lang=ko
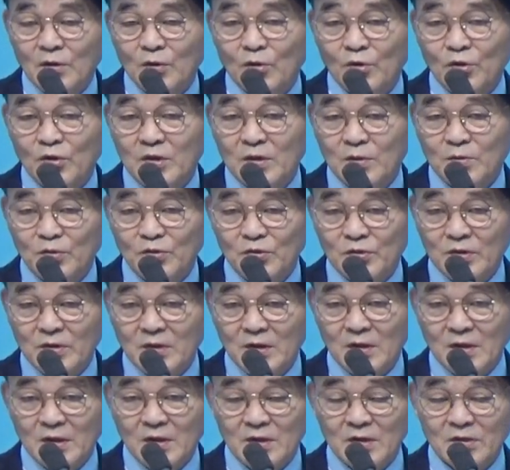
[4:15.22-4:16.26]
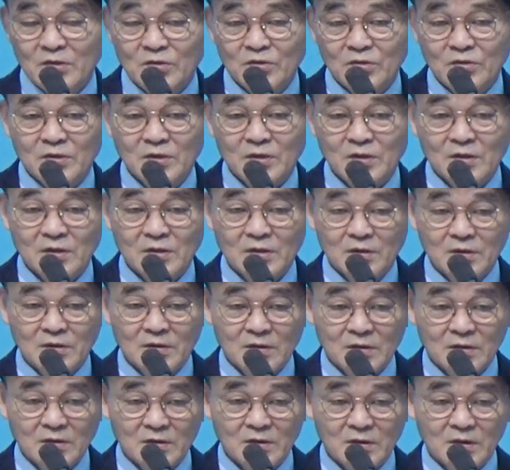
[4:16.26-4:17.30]
오히려 문제를 줄
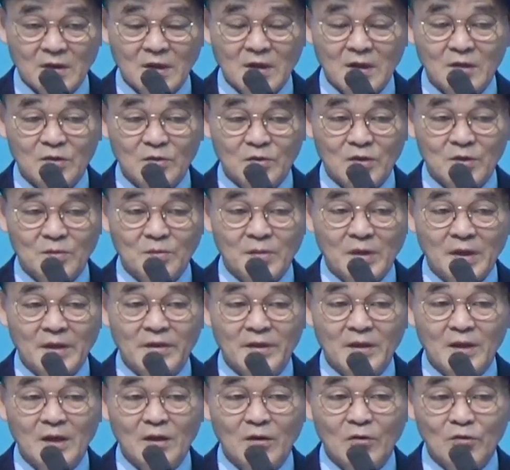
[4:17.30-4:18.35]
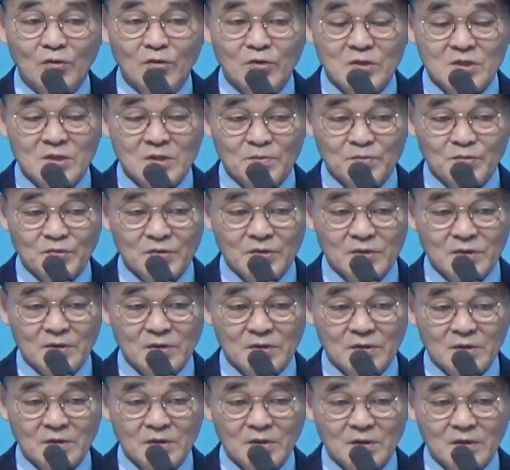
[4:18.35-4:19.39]
때는 하나님 우리 만나고
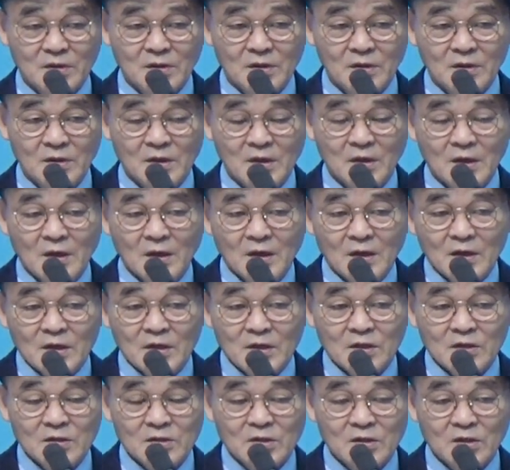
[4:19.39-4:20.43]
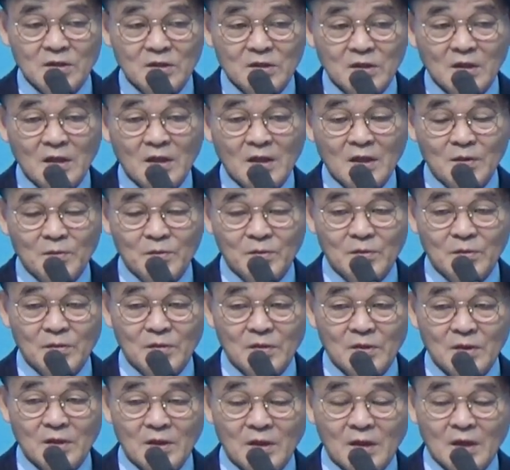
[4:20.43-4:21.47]
싶으셔서 영적인 사람,
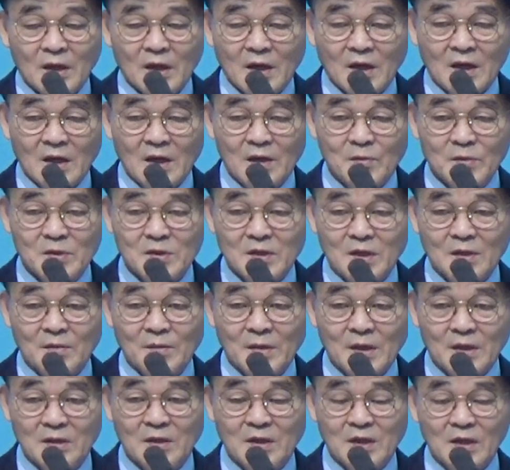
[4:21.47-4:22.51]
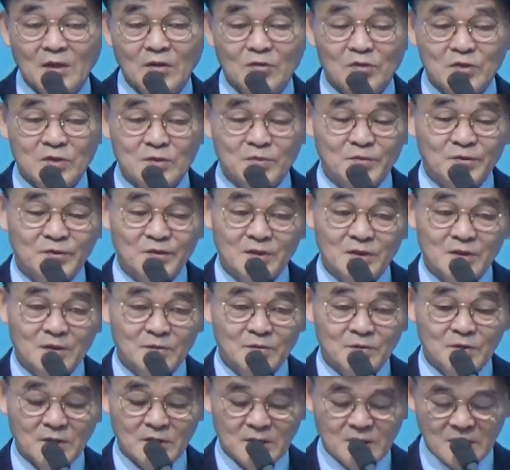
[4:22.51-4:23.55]
하나님의 사람 만들라고 싶기
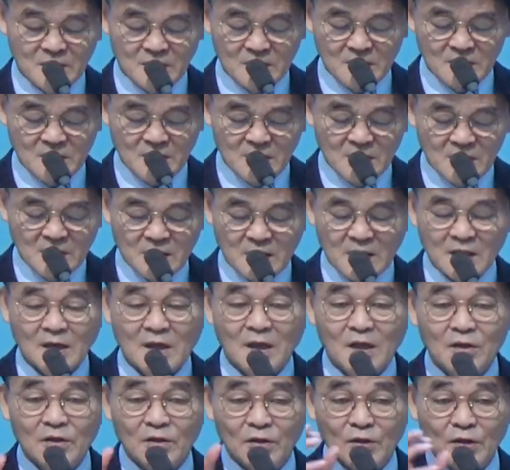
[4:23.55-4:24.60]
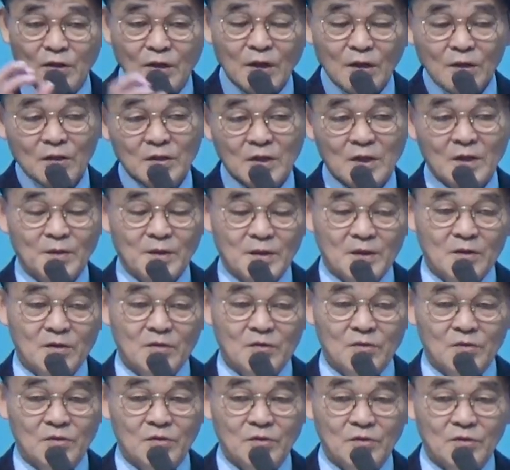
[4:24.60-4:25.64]
때문에 내가 네게 응답하
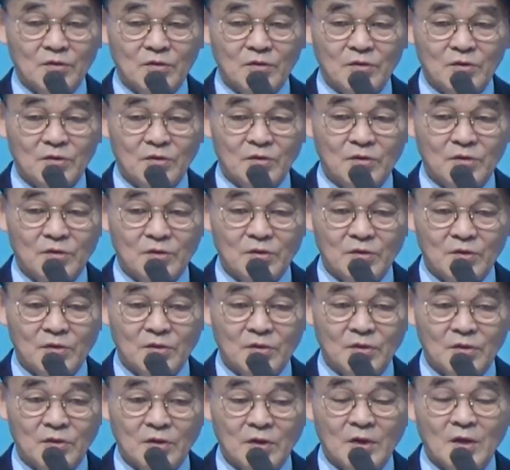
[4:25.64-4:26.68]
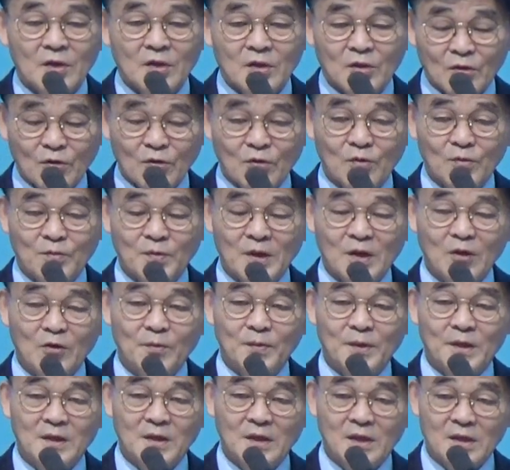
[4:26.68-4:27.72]
했고 너고 나하고
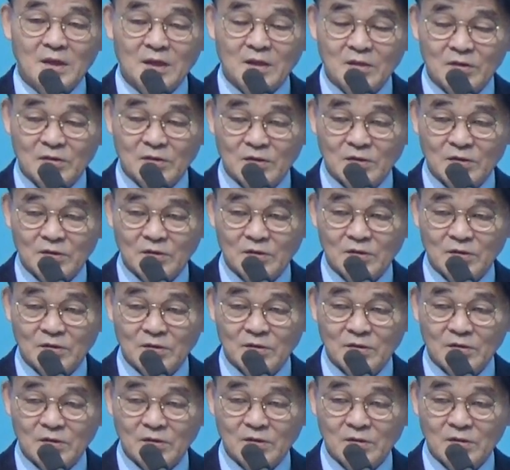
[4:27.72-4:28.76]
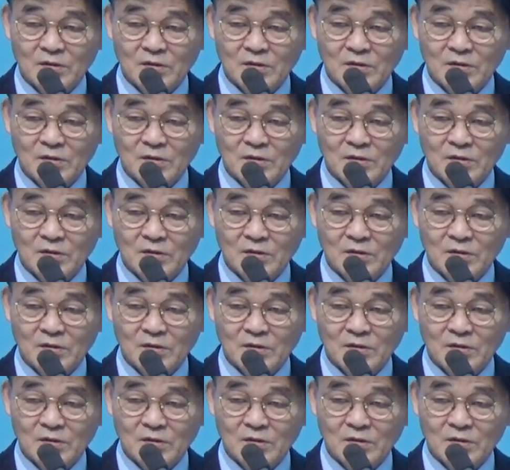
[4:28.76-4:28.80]
만나자는 거요.